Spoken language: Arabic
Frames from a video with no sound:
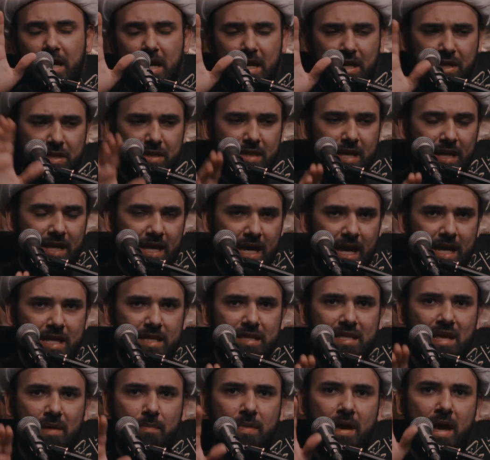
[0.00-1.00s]
عندك
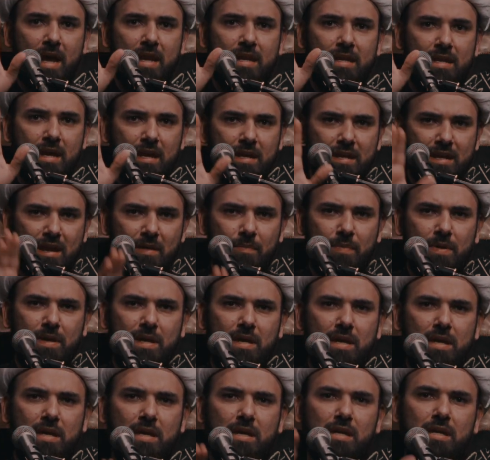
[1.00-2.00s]
أنت بأن
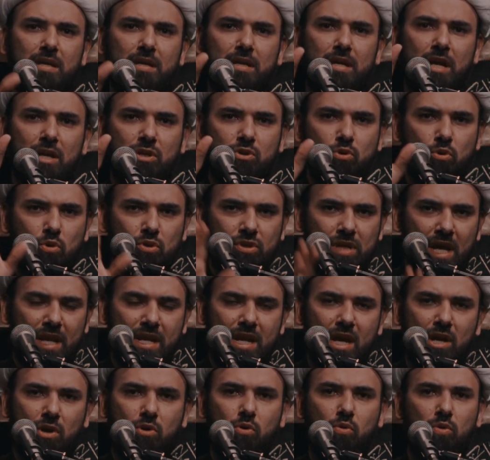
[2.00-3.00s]
النبي يجوز
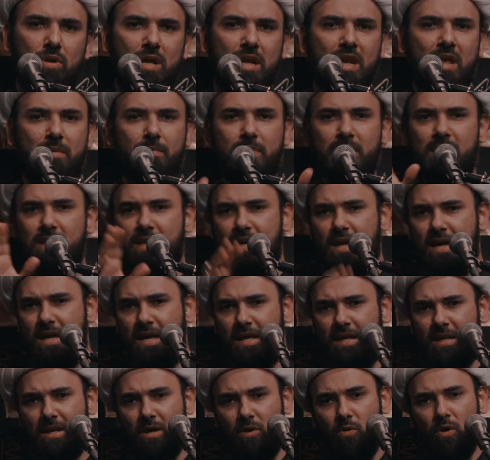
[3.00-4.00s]
أن يكون
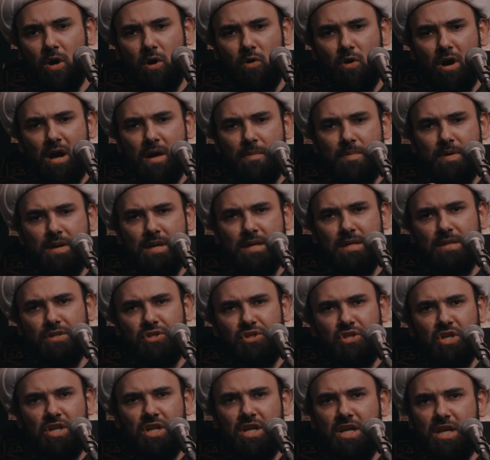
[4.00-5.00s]
نبيا وهو ابن
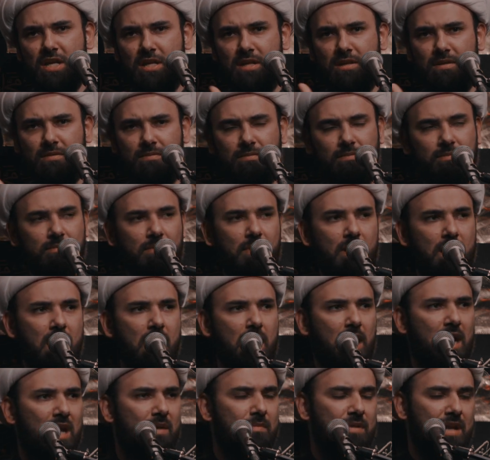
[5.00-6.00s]
سنين
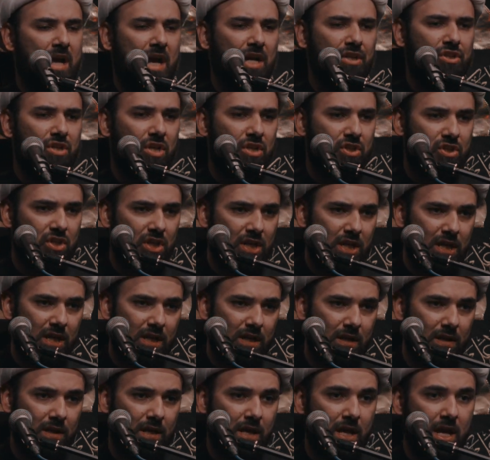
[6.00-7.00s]
أقل من عشر
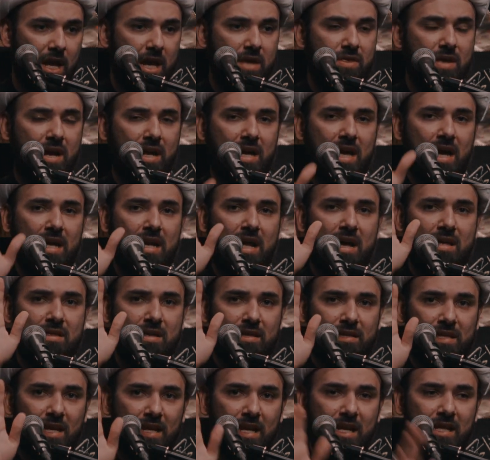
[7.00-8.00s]
سنين إذا كان
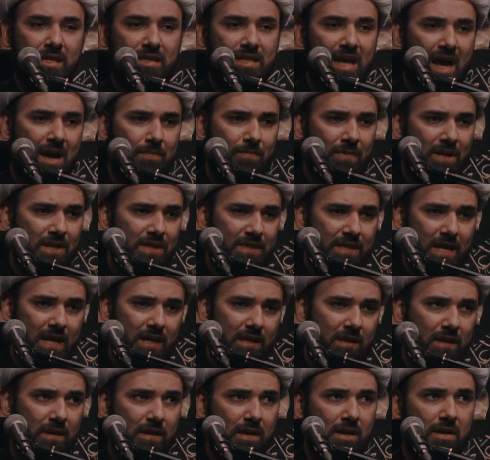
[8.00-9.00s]
هذا الدليل تام
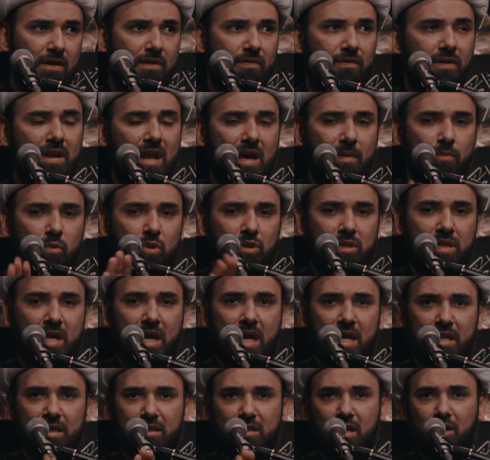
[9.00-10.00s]
عندك فلا بد
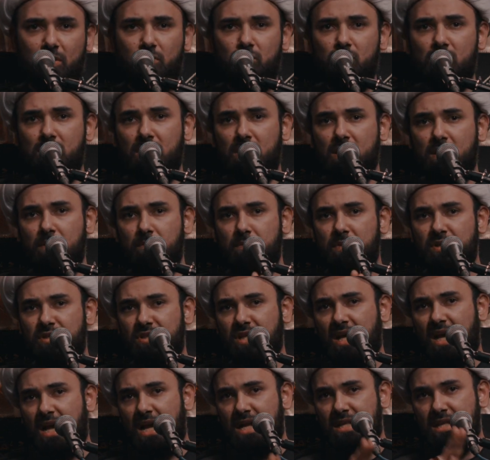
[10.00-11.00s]
أن تقول
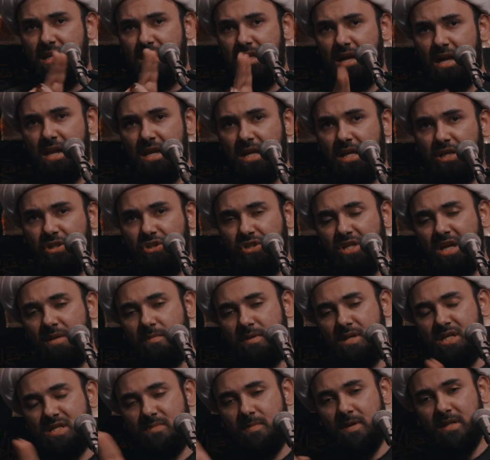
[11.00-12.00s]
بصحة ذلك الشيء
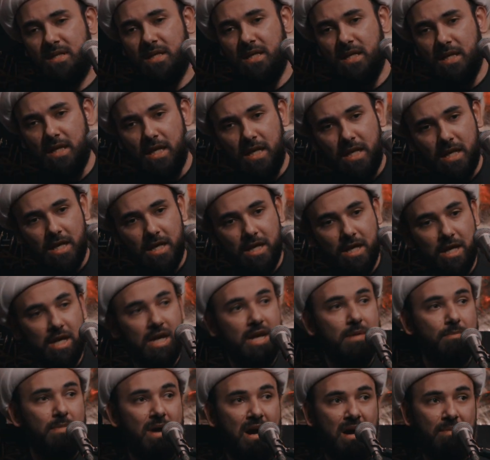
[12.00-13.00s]
بالنسبة
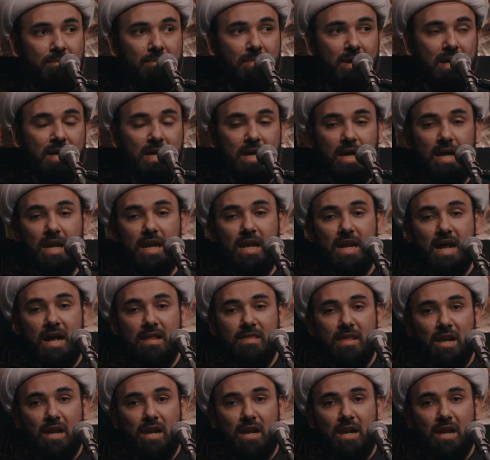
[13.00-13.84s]
للإمام إلا